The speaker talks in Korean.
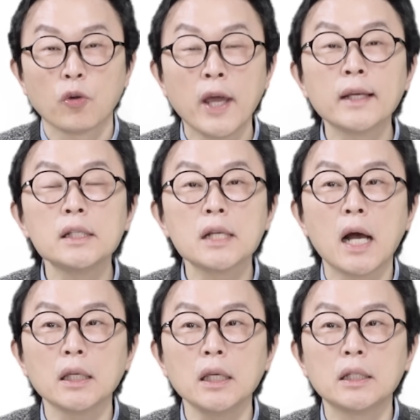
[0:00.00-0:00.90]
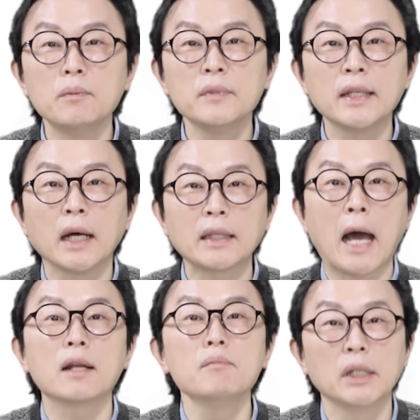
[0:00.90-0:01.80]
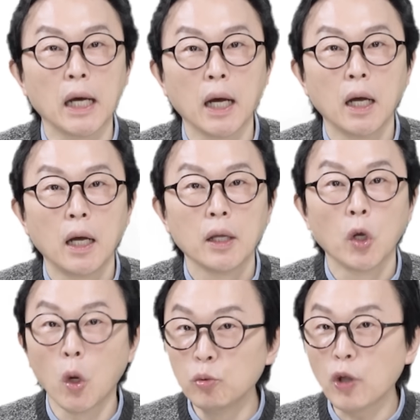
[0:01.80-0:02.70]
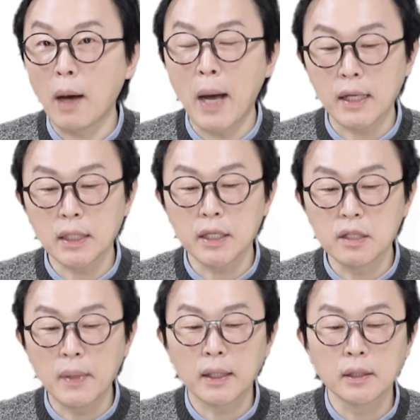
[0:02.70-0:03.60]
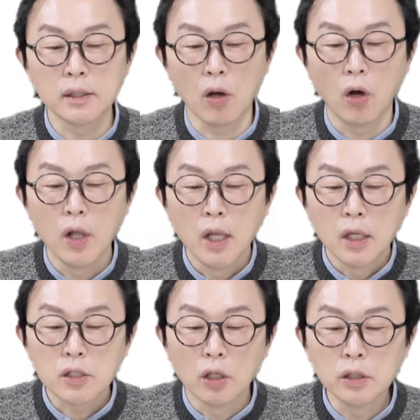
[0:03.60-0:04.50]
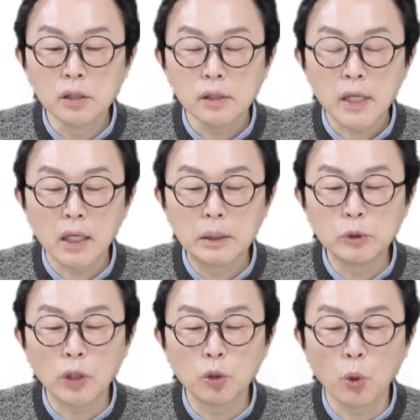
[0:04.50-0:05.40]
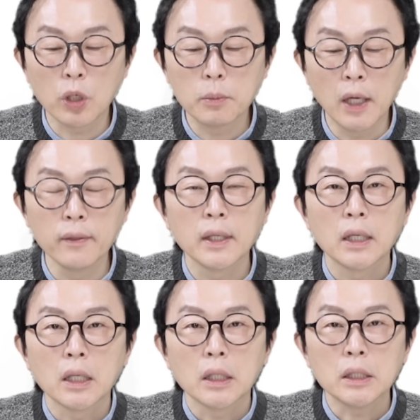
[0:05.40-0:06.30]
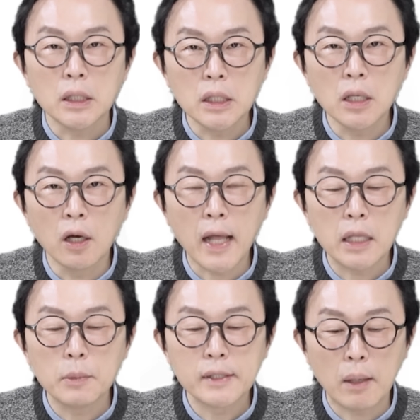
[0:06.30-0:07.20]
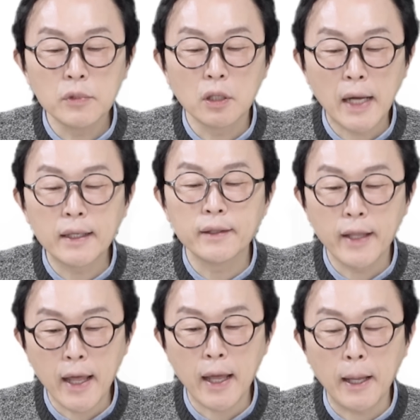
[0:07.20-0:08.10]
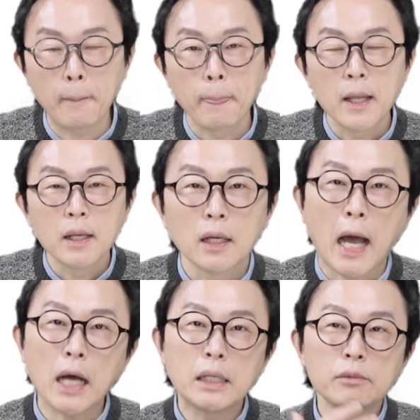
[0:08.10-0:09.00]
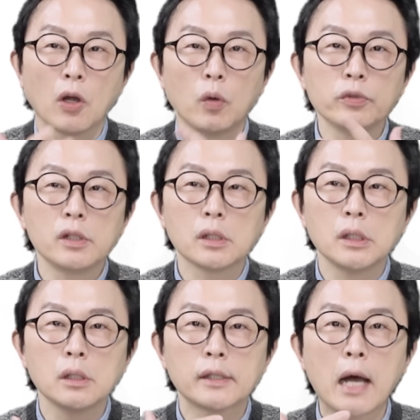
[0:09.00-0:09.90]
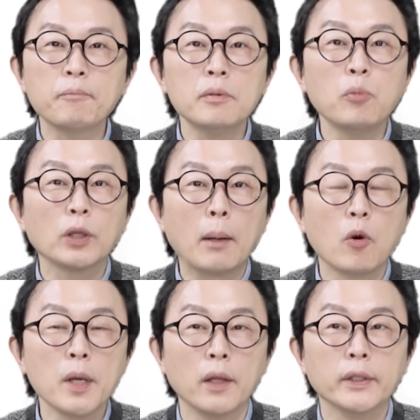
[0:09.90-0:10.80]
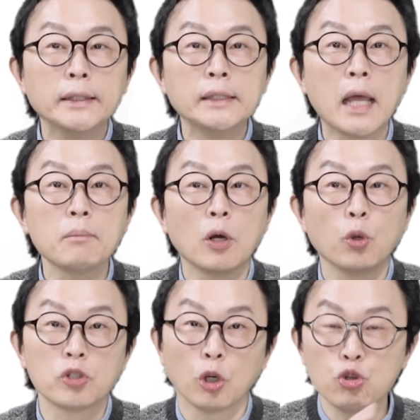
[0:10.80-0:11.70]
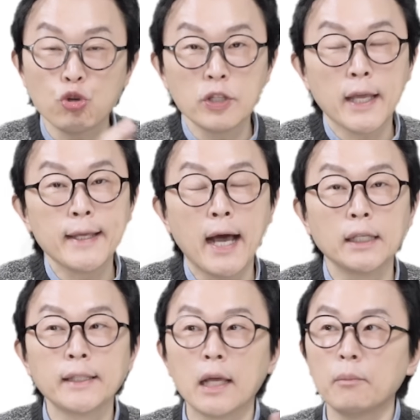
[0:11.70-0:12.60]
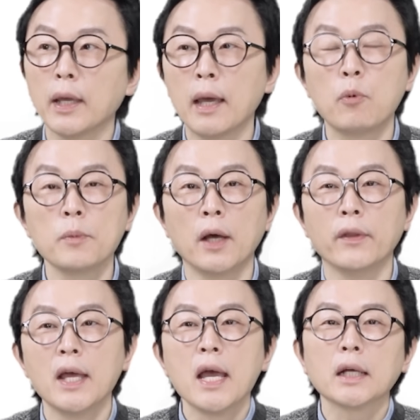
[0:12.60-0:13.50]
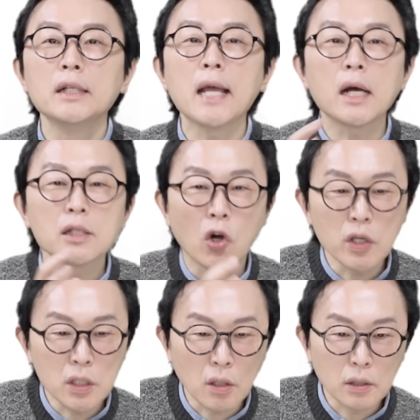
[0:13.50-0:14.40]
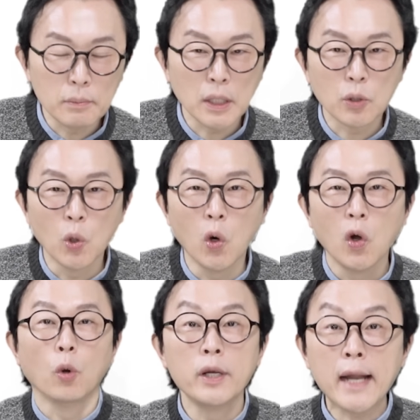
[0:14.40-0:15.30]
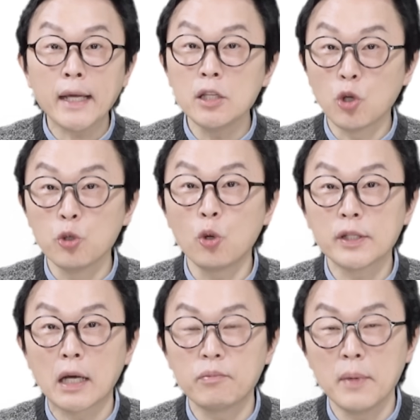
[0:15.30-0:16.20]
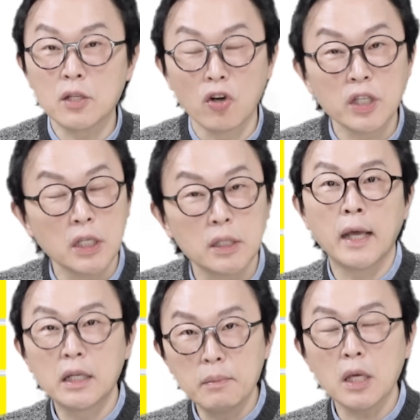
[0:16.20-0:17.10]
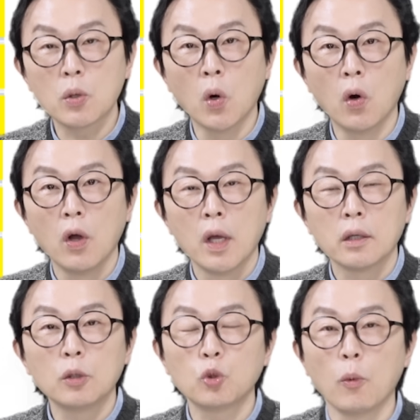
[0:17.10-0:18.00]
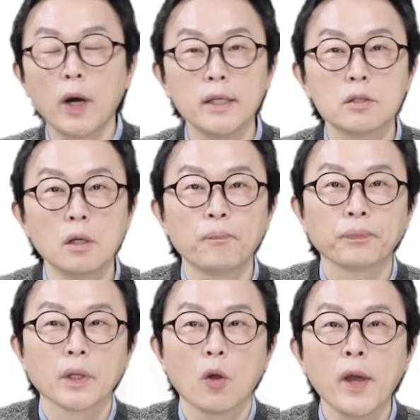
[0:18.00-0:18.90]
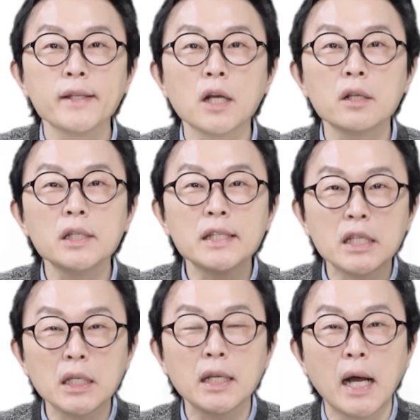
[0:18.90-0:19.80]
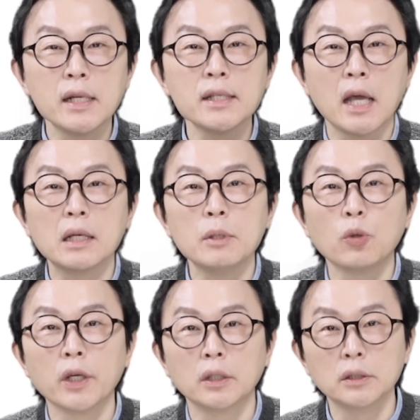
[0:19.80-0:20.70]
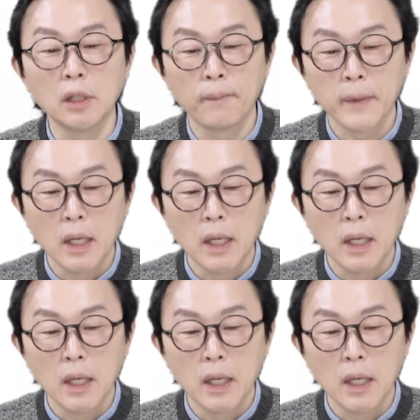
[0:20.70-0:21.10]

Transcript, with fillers: 굉장히 금리가 다릅니다. 여러분도 아마 아시겠지만. 그래서 저는 예금은 되도록이면 이 년 아니면 삼 년을 하는데 가끔 여러분들 그 상품 보다 보면 은행별로 저축은행이나 은행에 보면 그냥 정기적금이 있고 온라인 전용 상품의 정기 예금이 있고 그리고 또 뭐가 있죠? 회전식이라는 예금이 또 있거든요.